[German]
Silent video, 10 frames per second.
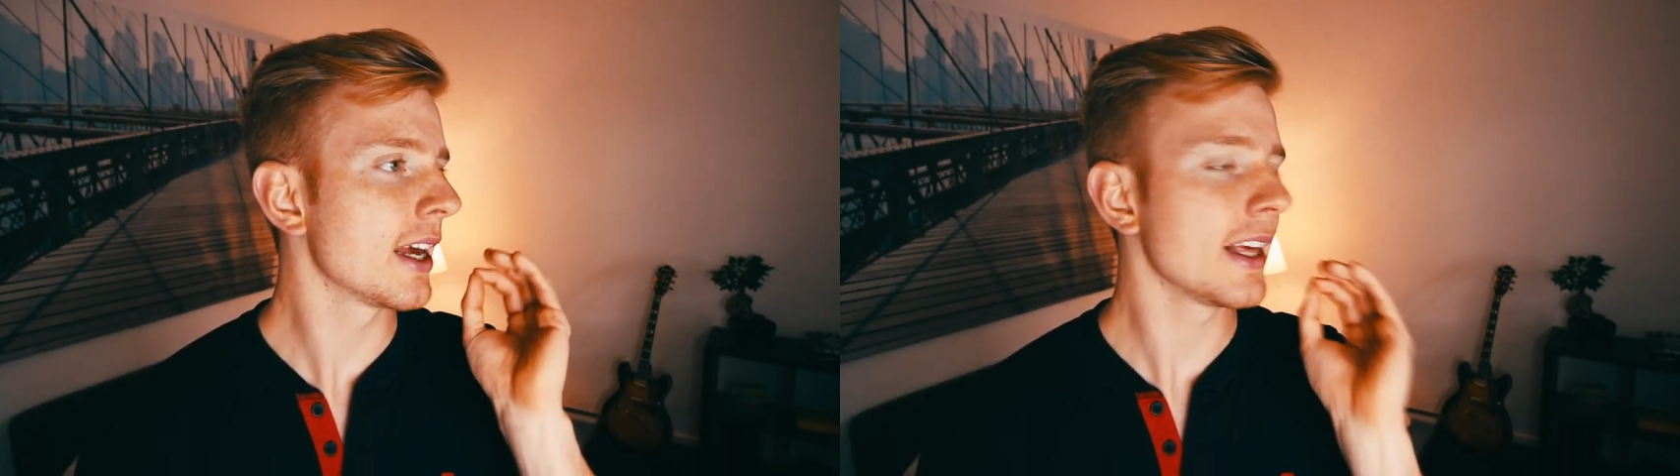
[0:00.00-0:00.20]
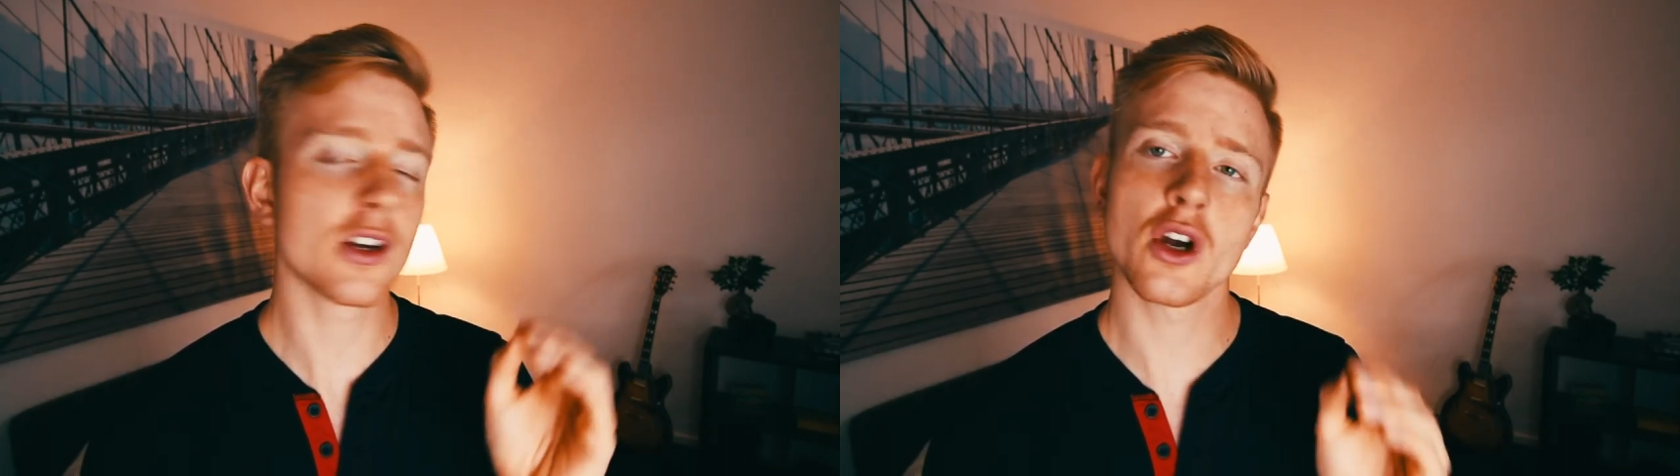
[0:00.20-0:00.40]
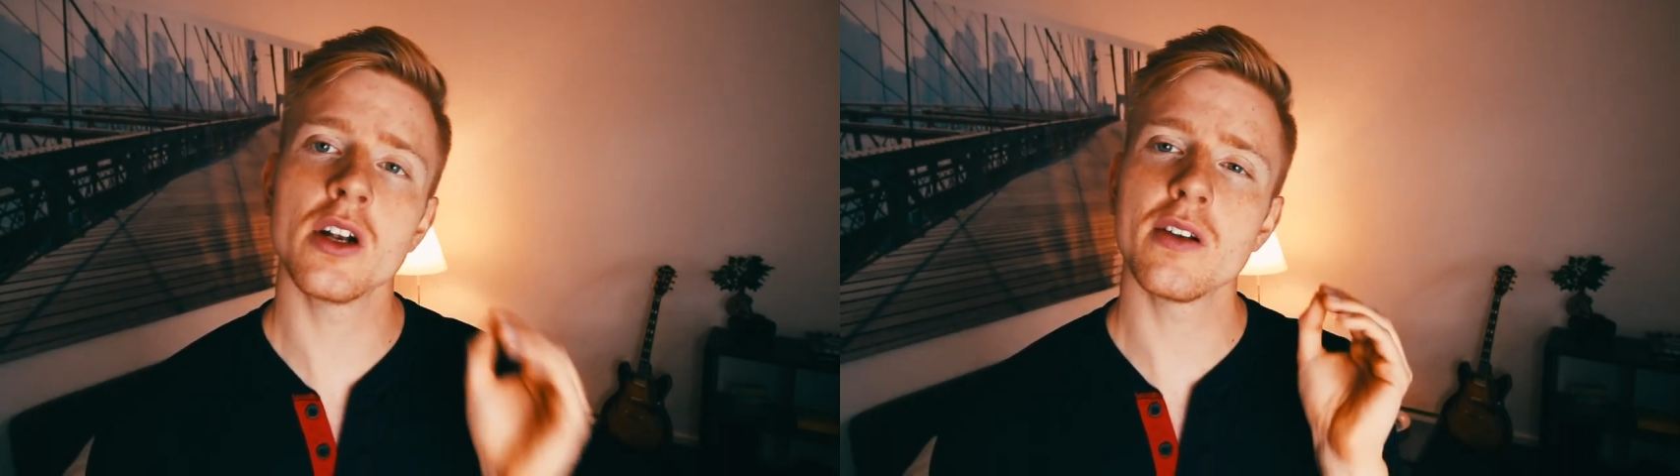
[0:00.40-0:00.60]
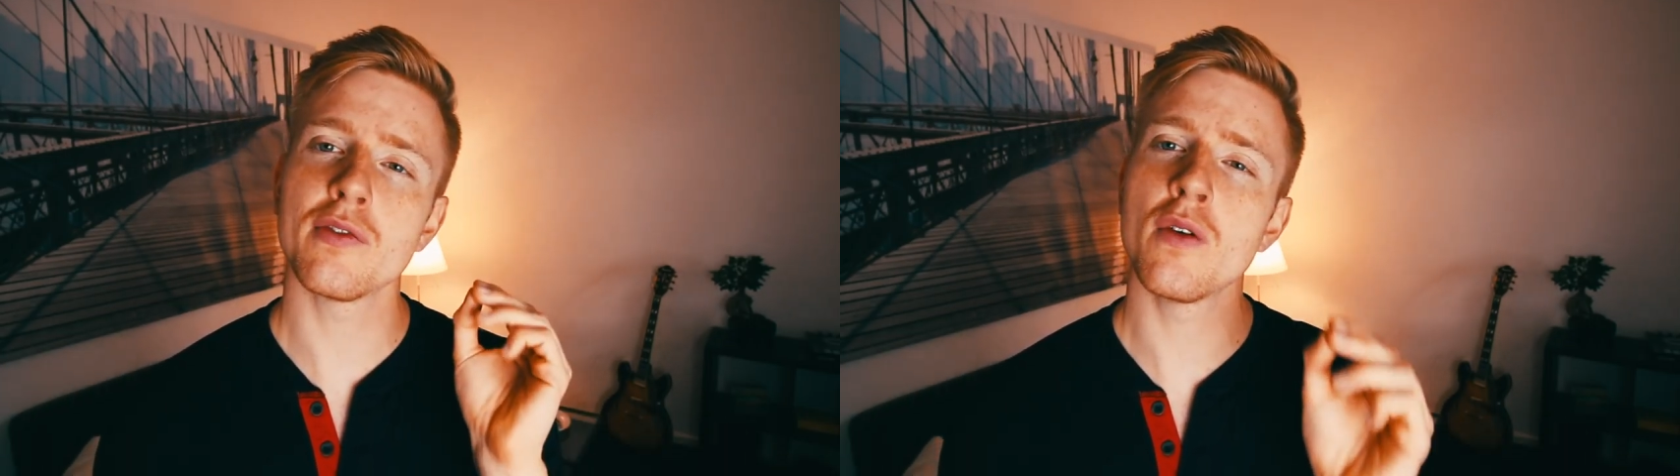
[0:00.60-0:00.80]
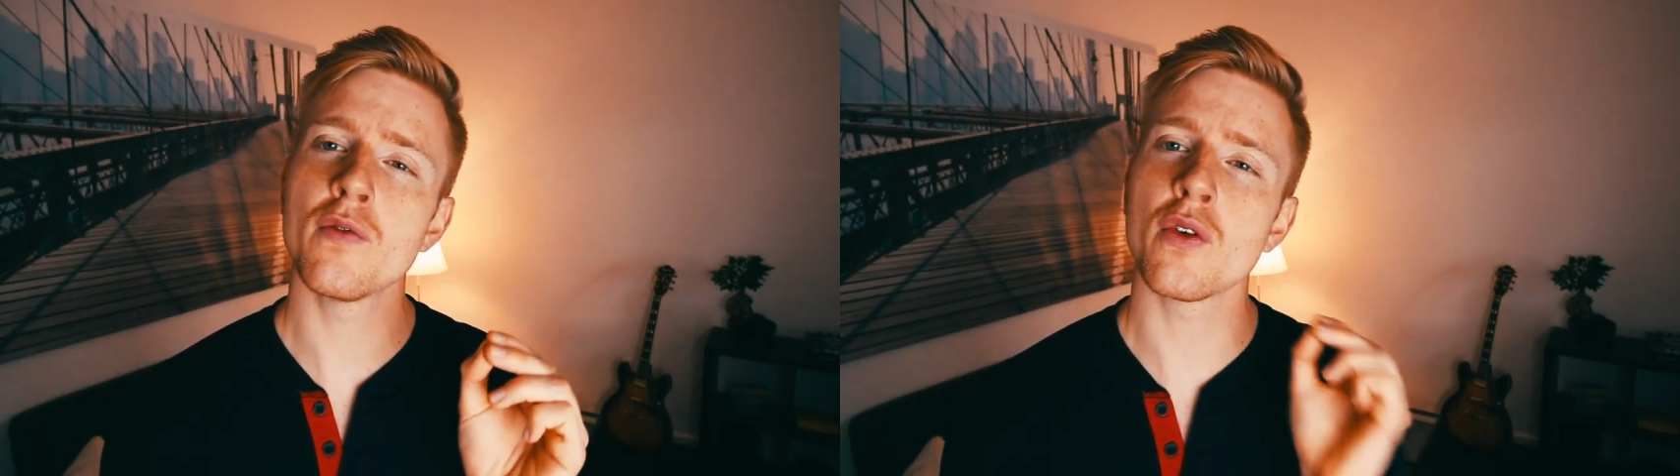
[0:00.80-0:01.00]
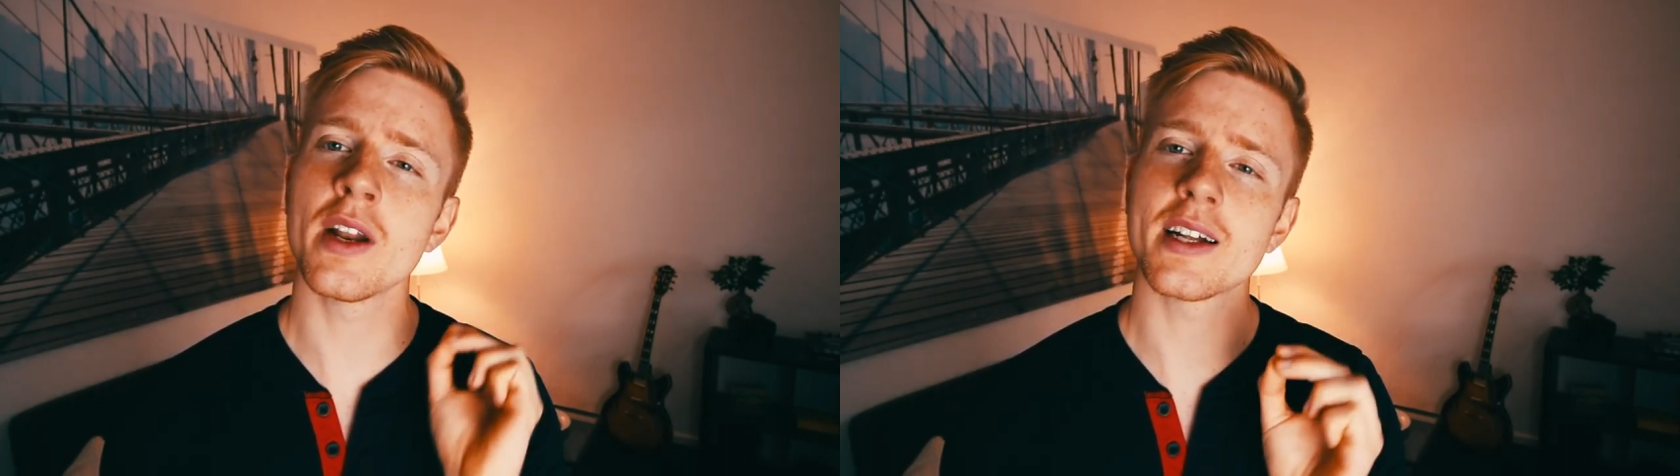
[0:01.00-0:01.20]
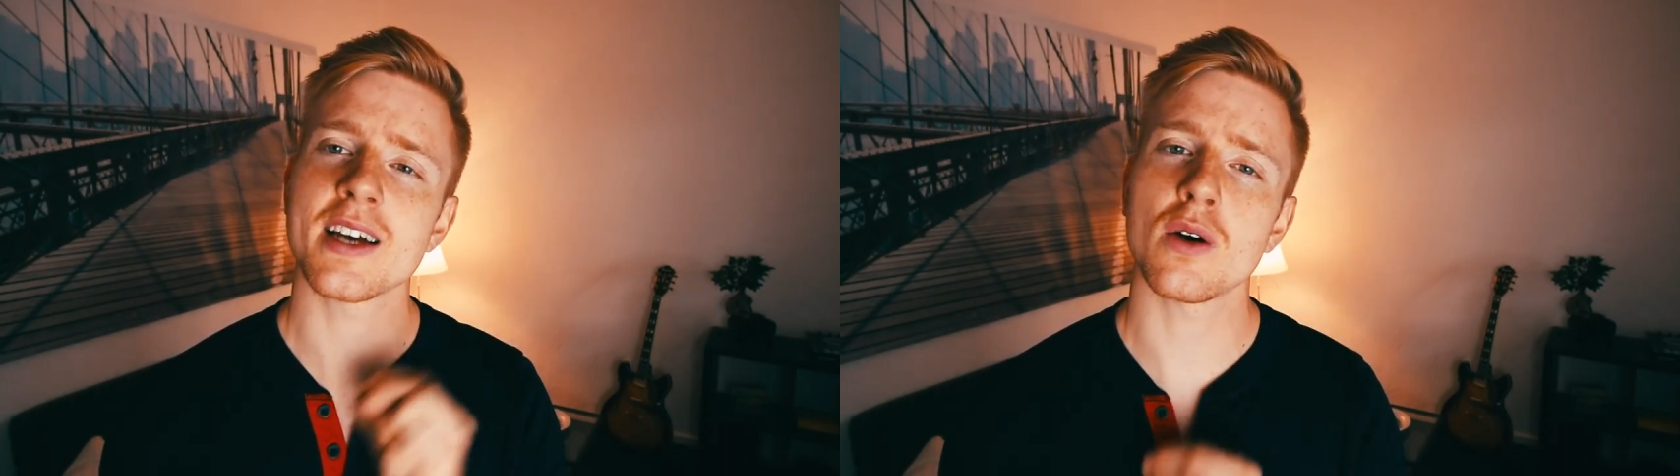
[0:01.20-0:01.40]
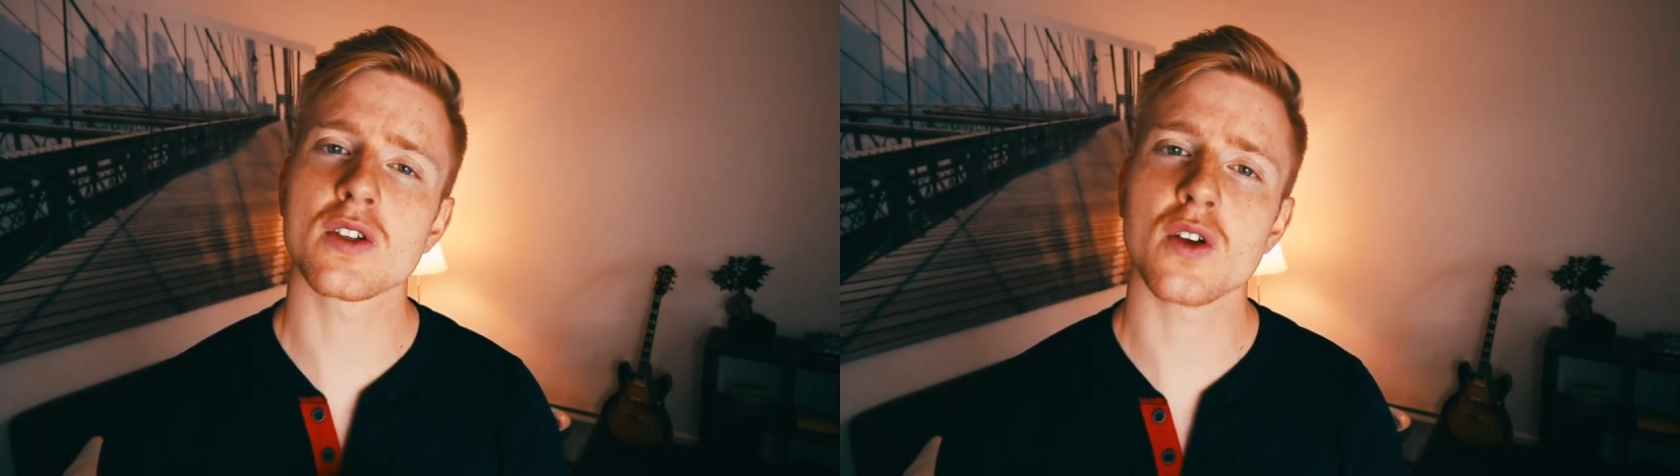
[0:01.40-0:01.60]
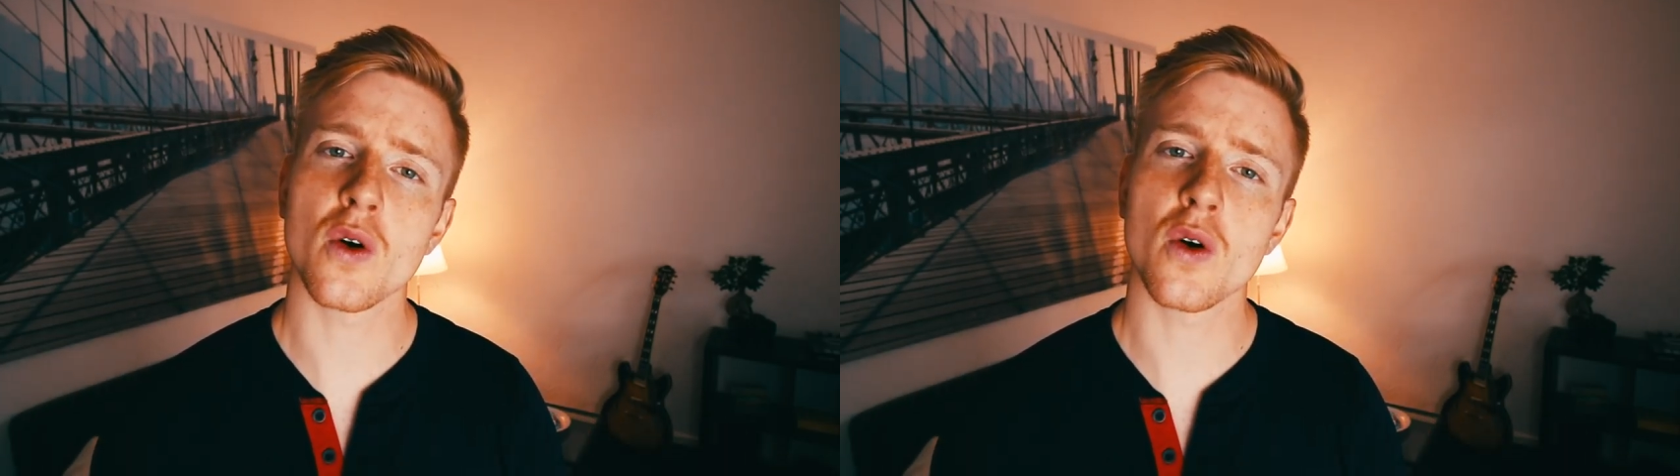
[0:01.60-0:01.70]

Ihr könnt 500.000